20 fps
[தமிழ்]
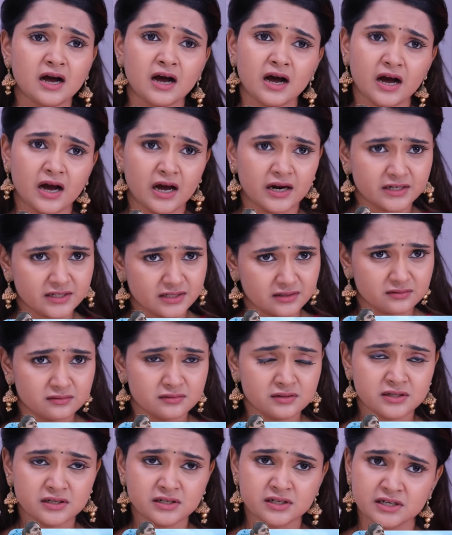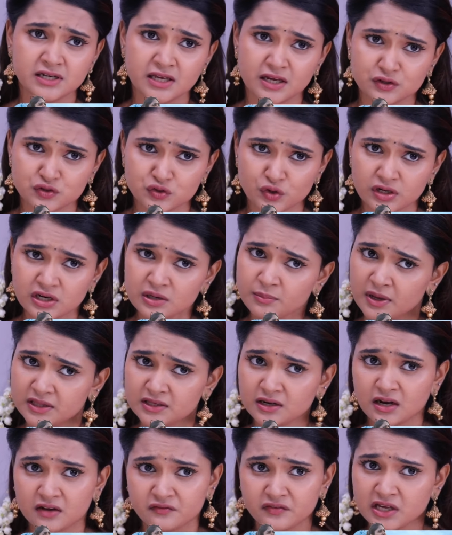சொல்லு ஆண்டி நீங்க சொன்ன
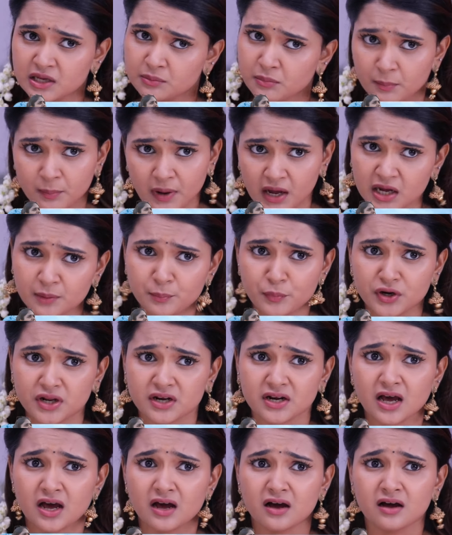மாதிரி நான் விக்ரம பார்க்க